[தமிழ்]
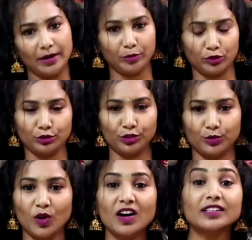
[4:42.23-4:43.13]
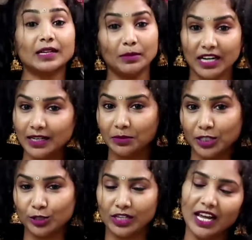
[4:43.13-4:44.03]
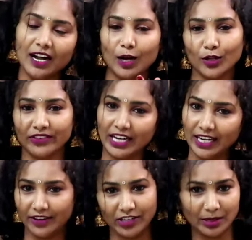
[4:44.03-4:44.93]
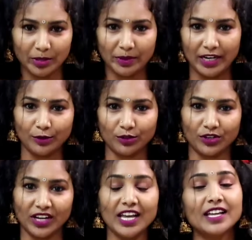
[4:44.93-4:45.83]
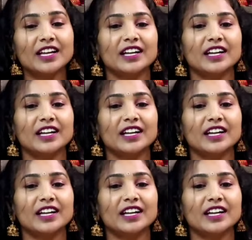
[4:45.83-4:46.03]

எம்ப்ராய்டரி போட்டு கொடுத்துருவோம் தமிழ்நாடு மட்டும் இல்லை ஆல் ஓவர் இந்தியாவுக்கு நம்ம பண்ணி கொடுக்குறோங்க